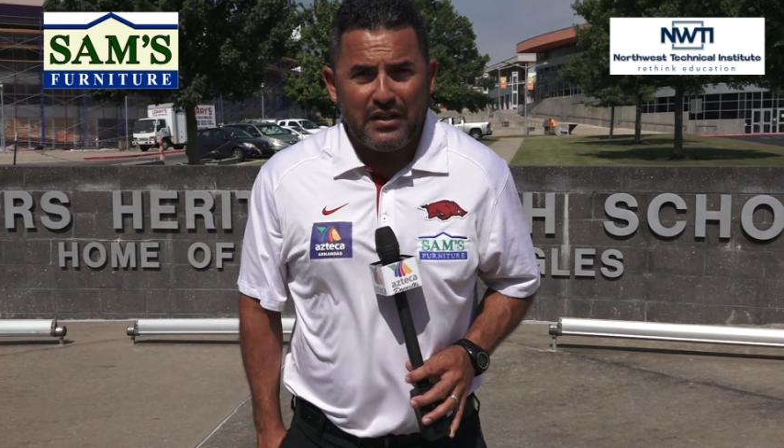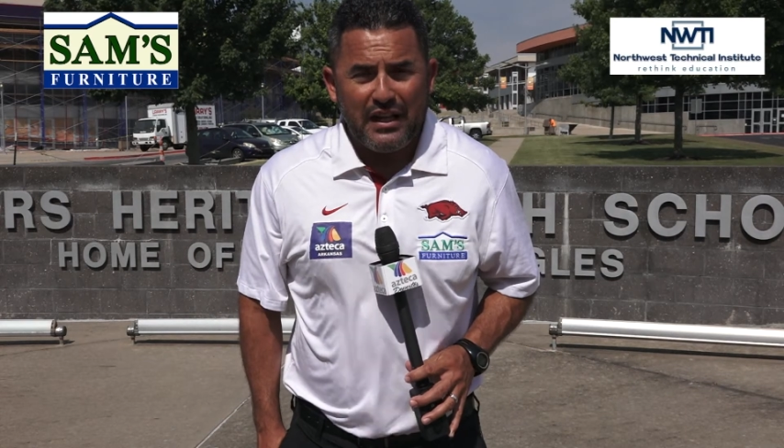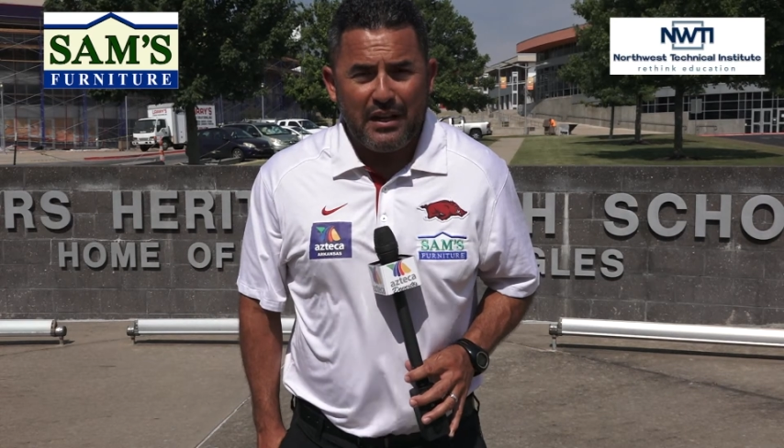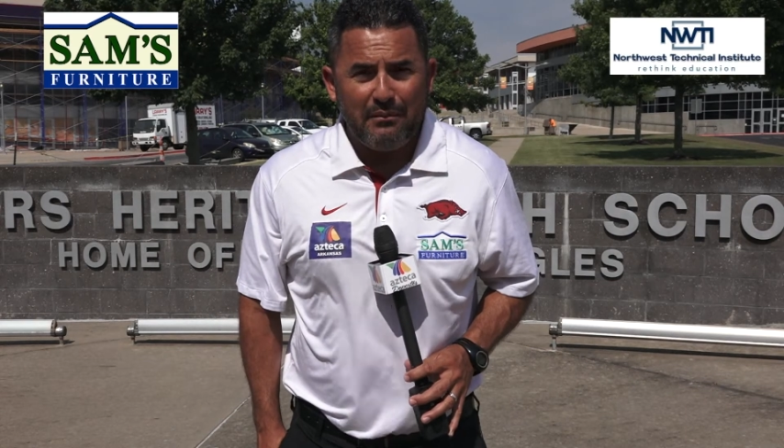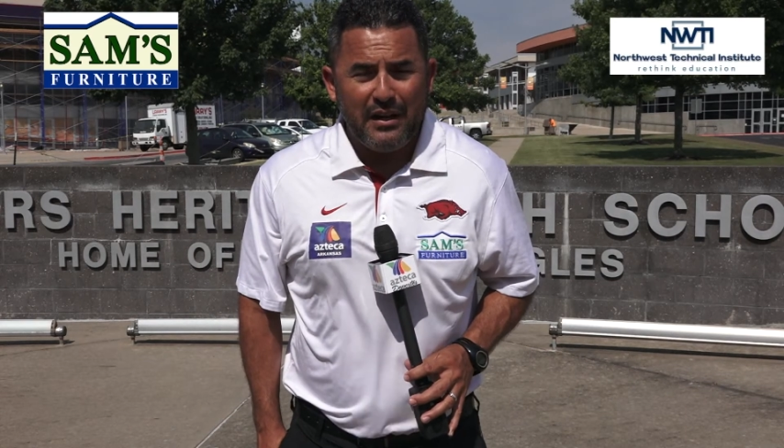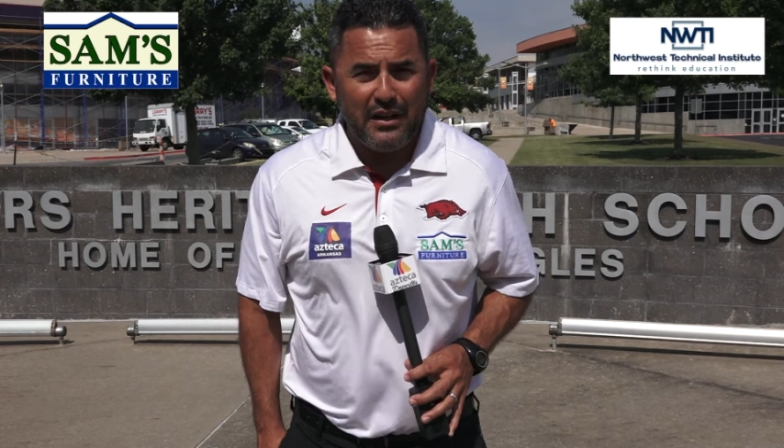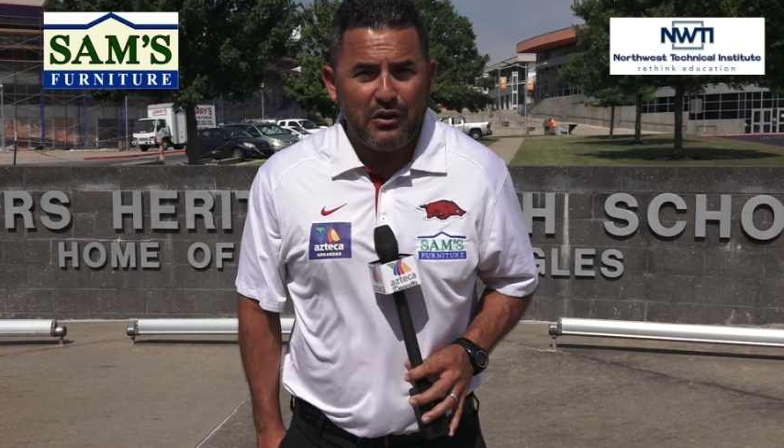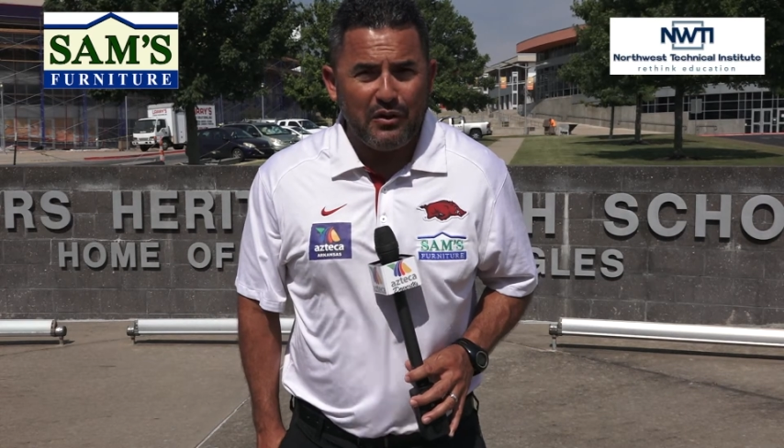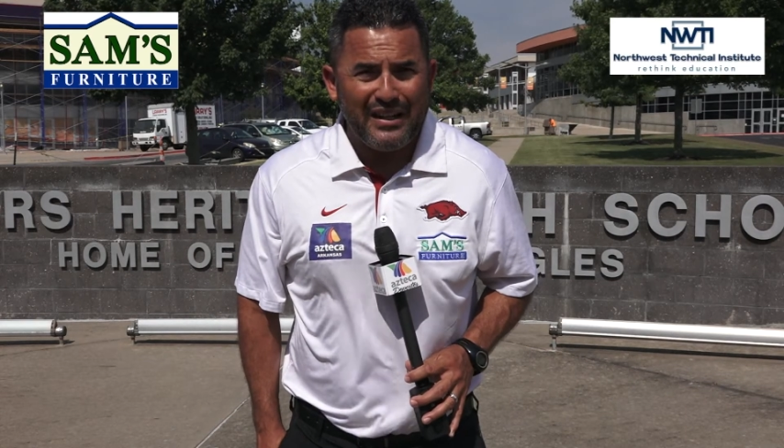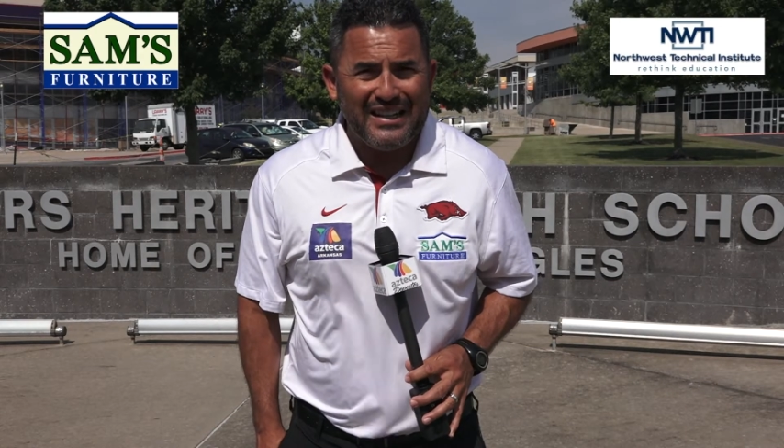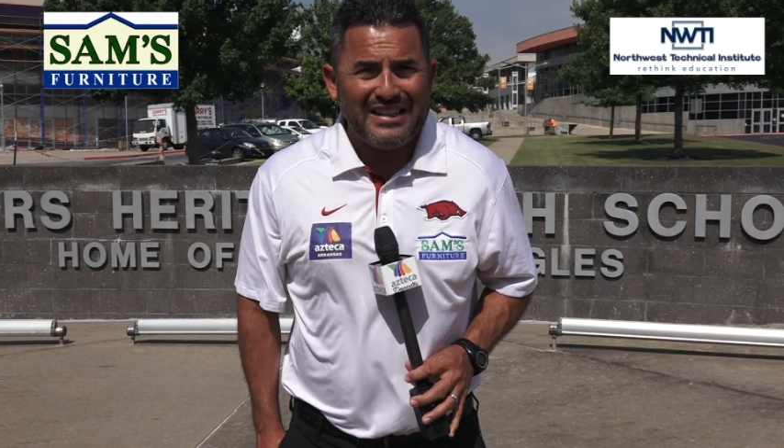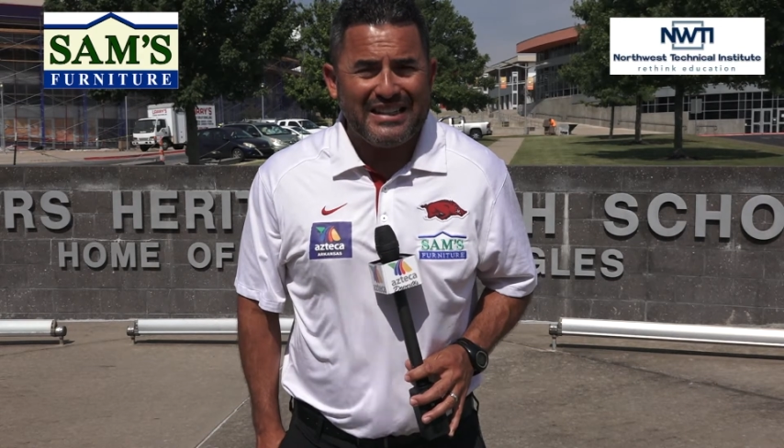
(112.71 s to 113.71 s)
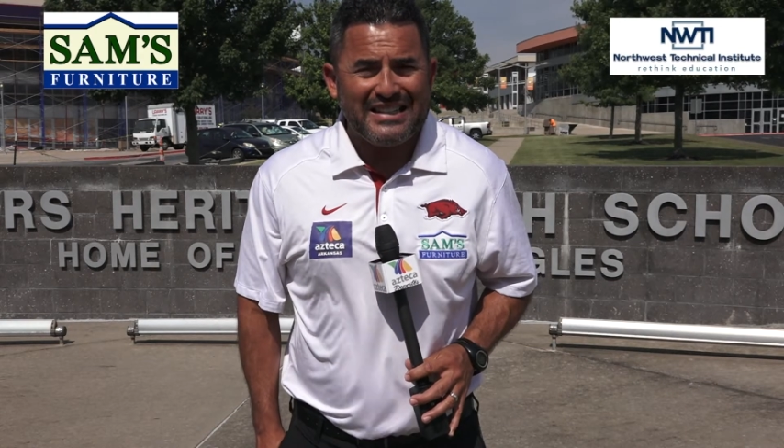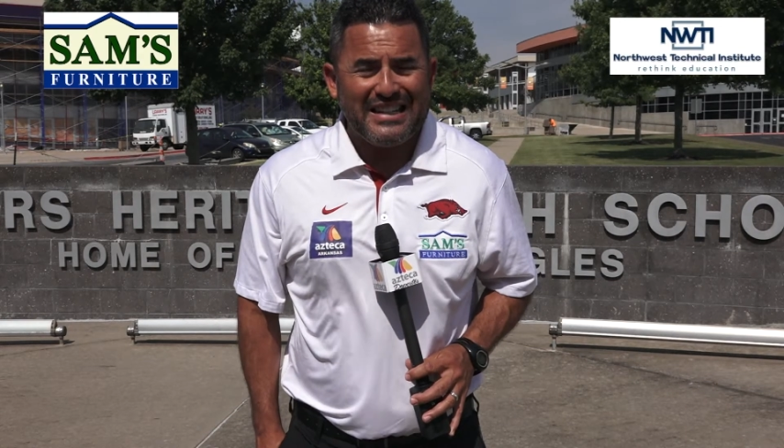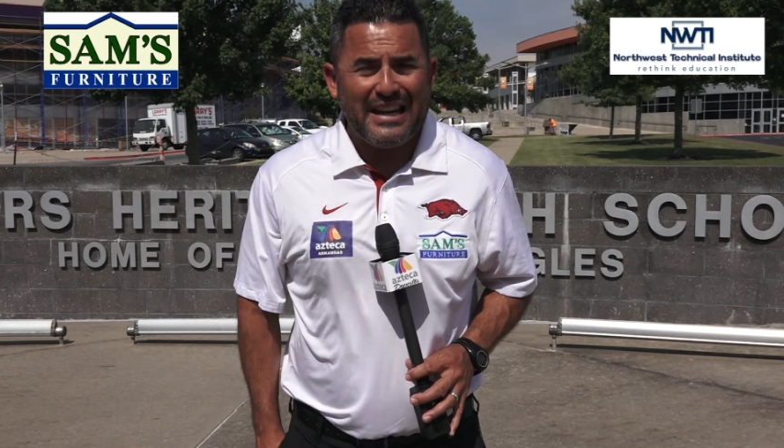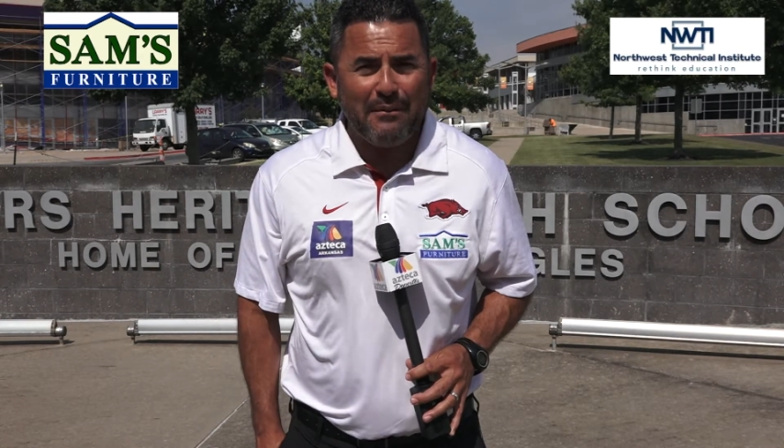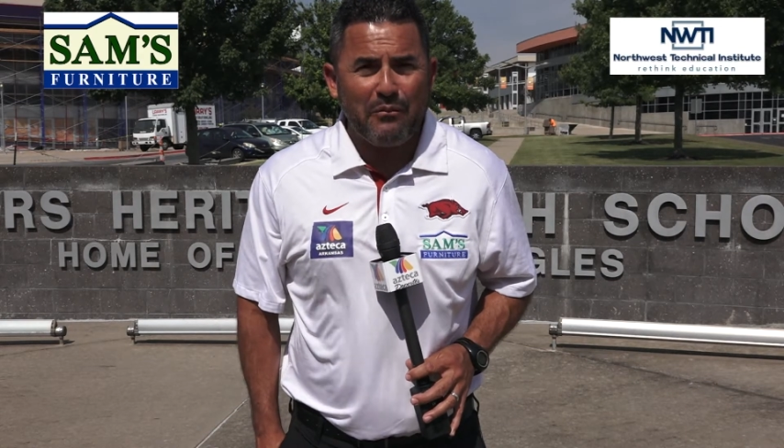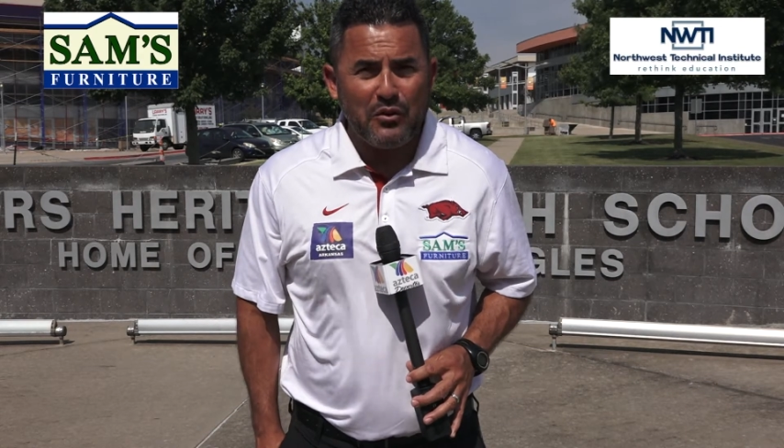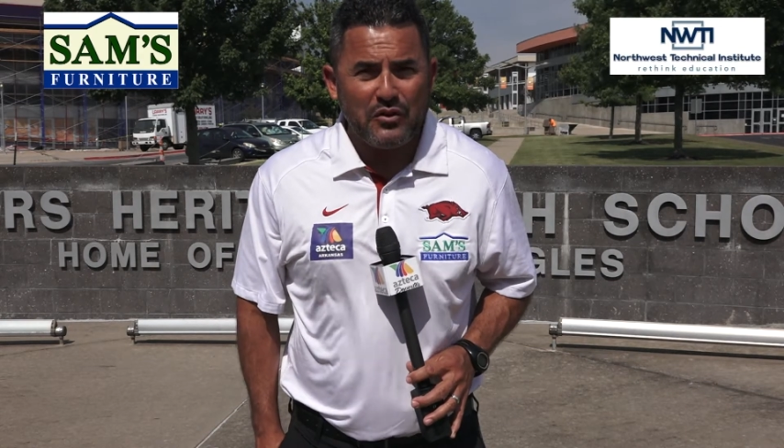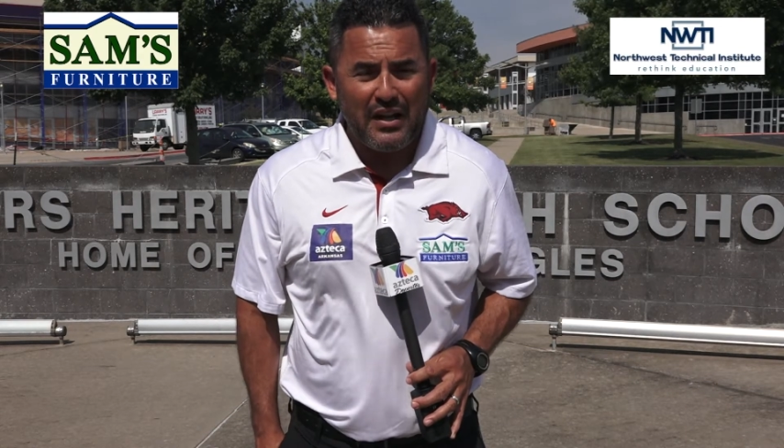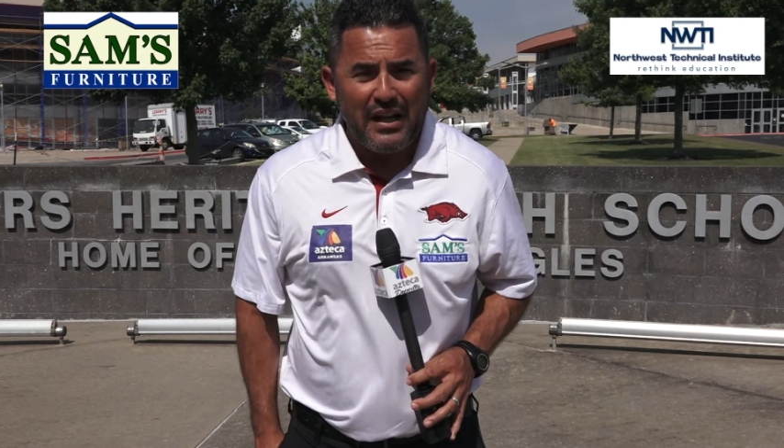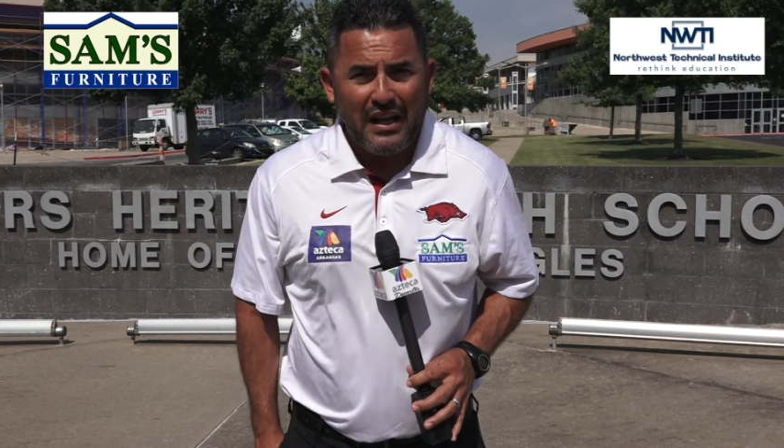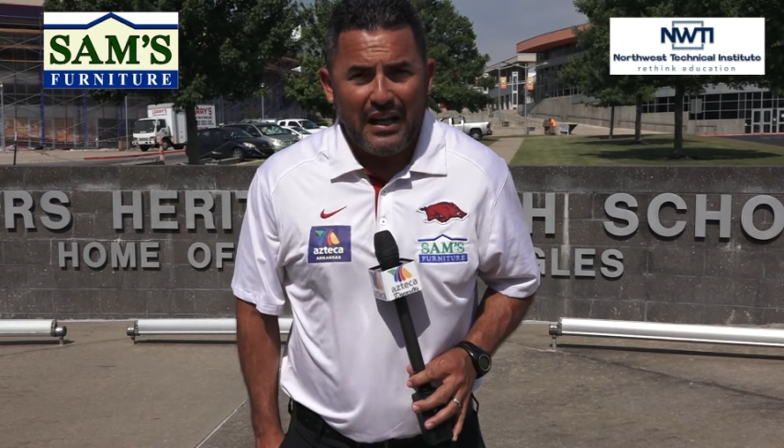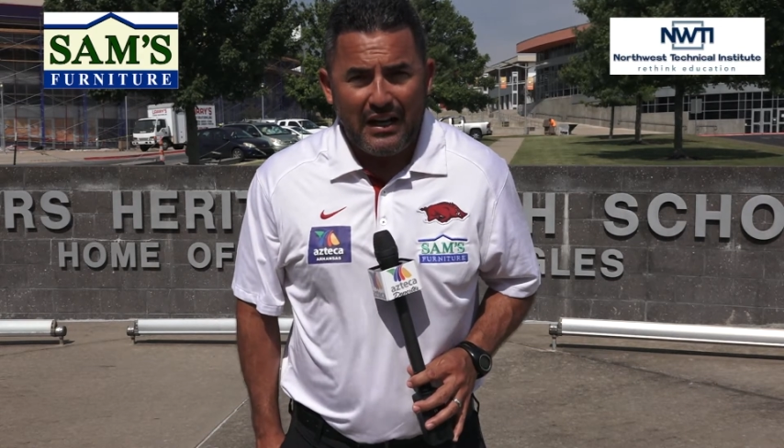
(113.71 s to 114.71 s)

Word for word: seguimiento y les deseamos